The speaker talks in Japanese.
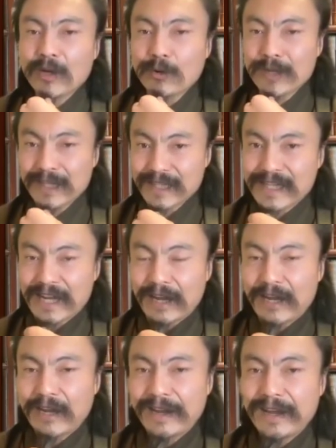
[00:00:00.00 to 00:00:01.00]
これはです
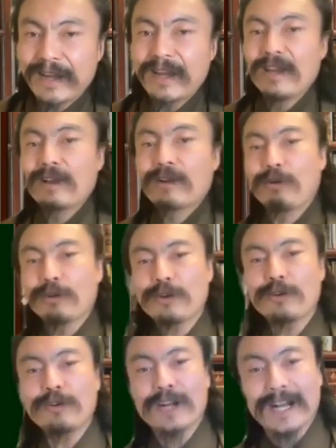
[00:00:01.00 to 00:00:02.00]
ね、この
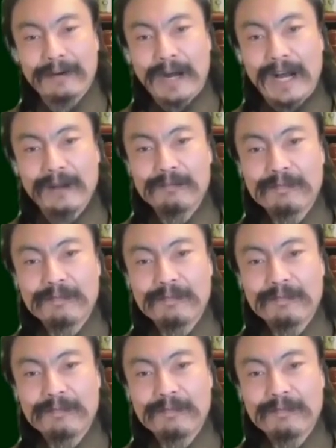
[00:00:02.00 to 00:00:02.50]
世の中は